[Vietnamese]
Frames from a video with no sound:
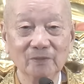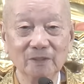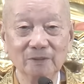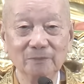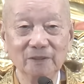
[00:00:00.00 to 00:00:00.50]

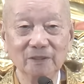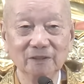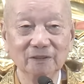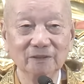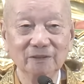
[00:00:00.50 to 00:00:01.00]
Thì bây
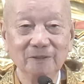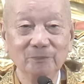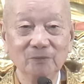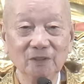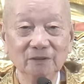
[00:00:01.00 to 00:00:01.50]
giờ đó
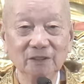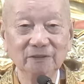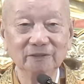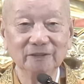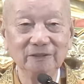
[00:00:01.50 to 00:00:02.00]
Đức Thế
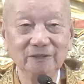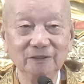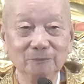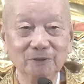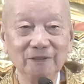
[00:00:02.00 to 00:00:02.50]
Tự Tại
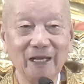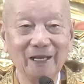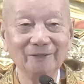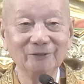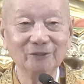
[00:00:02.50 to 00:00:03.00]
Vương mới
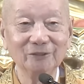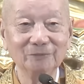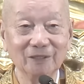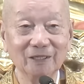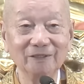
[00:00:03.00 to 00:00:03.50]
dạy cho Đức
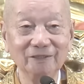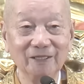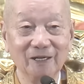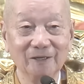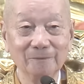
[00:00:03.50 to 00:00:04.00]
Phật A Di
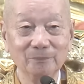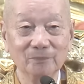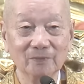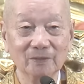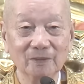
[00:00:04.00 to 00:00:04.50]
Đà
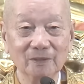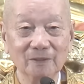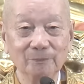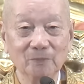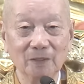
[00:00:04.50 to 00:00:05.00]

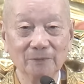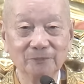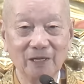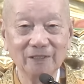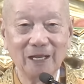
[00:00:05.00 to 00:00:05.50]
à,
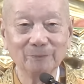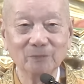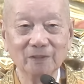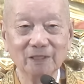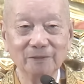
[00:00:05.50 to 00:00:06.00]
phải làm
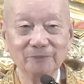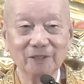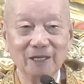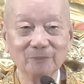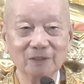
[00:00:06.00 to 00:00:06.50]
thế này, phải
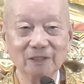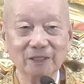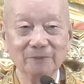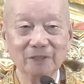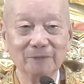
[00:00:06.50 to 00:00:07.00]
làm thế
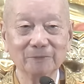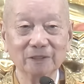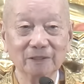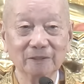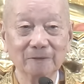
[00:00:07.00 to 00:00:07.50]
này, phải làm cái này.